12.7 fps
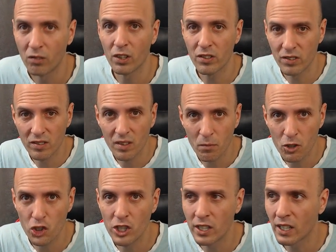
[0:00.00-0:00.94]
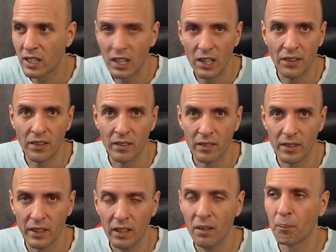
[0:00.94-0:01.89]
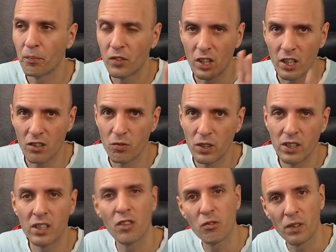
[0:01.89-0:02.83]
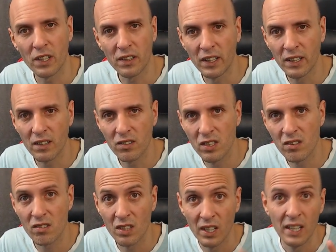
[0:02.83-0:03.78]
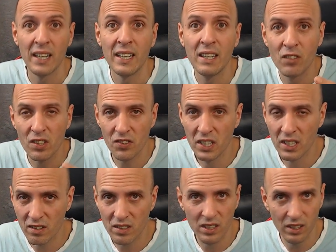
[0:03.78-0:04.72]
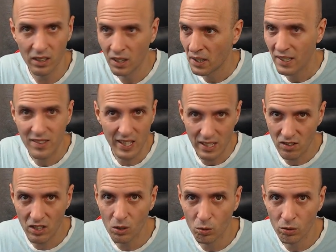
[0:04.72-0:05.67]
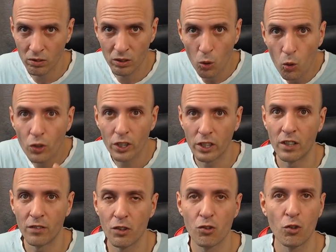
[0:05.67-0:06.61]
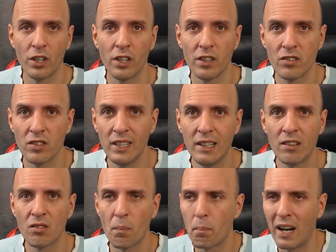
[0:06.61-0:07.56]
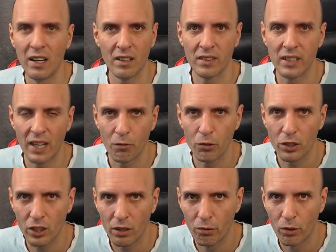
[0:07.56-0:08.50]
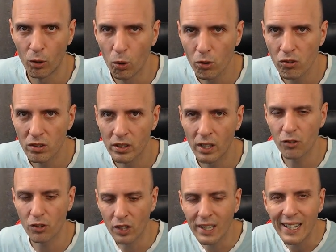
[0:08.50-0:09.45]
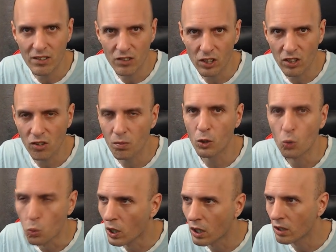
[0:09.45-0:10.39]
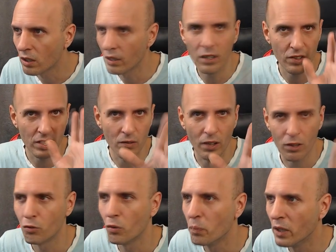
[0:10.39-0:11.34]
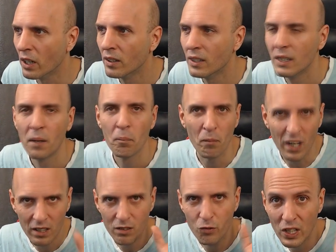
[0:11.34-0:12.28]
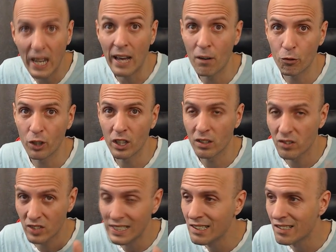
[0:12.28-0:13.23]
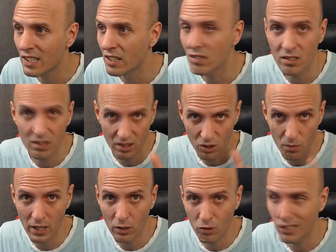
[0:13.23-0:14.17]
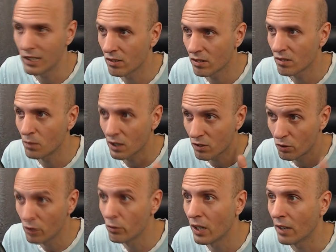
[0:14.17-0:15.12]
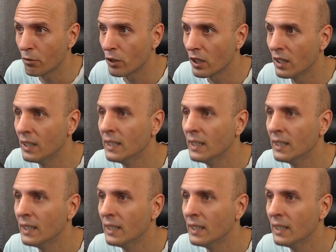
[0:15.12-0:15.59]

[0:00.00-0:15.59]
was diese Maschine kann. Ja, ganz wichtig, also wenn ihr drinnen sitzt, investiert die 10 Sekunden, guckt euch an, was können die Skills, ballert nicht einfach drauf los, ja, sondern lest euch das mal durch, als Hinweis von mir. Macht's viel einfacher, Skills lesen, Kommandos lesen, das macht's viel, viel einfacher.